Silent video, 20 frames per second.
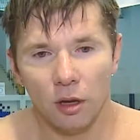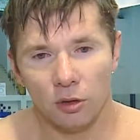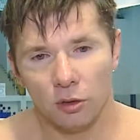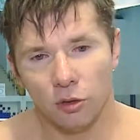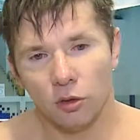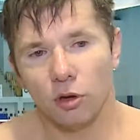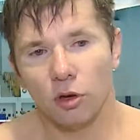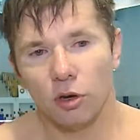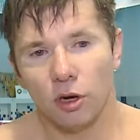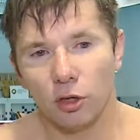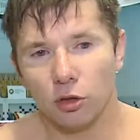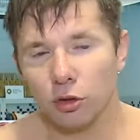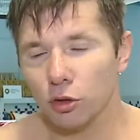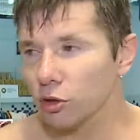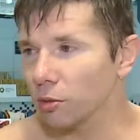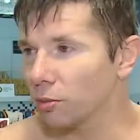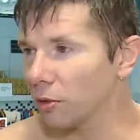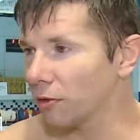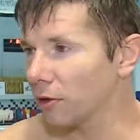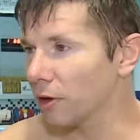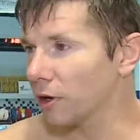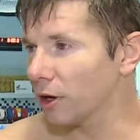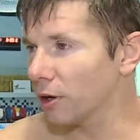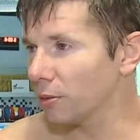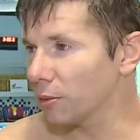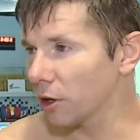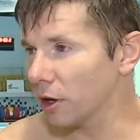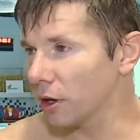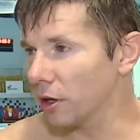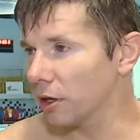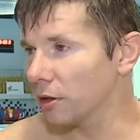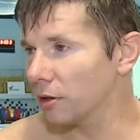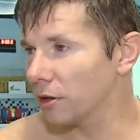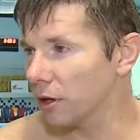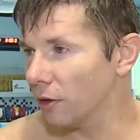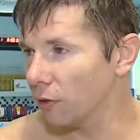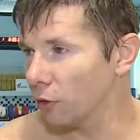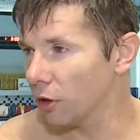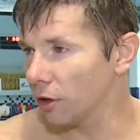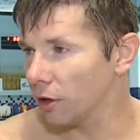Но хорошо, что мы выиграли, мы рады,
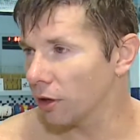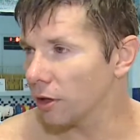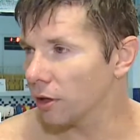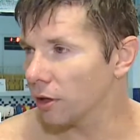довольны.